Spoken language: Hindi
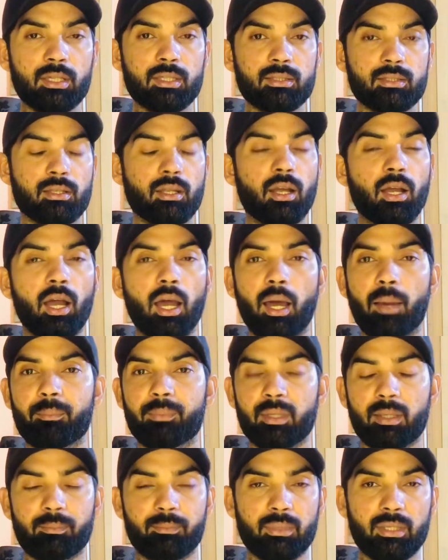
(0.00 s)
किस तरह
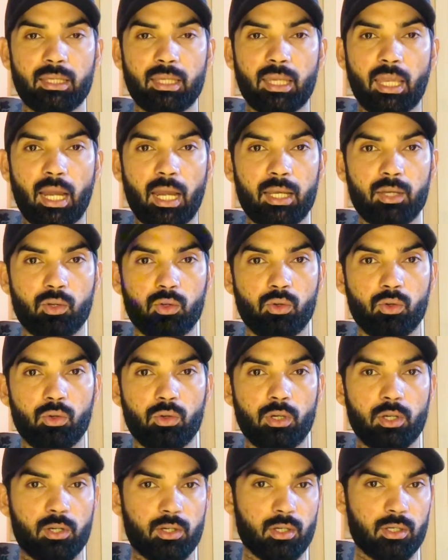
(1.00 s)
आपने अपनी कैट को
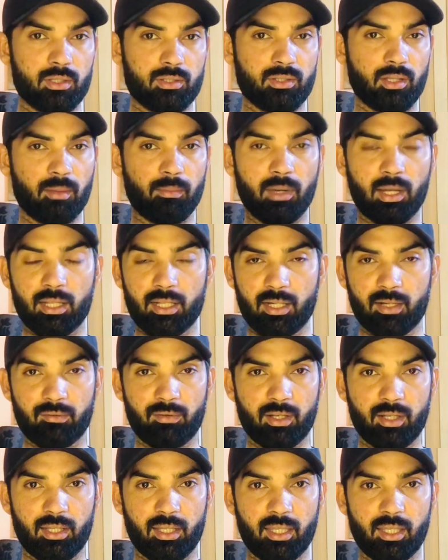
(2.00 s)
लिटर इस्तेमाल
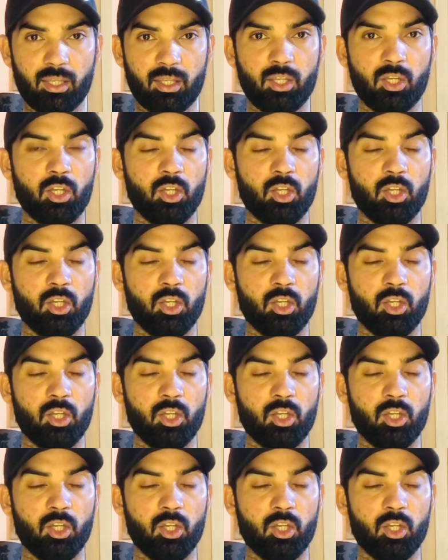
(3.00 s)
करवाना है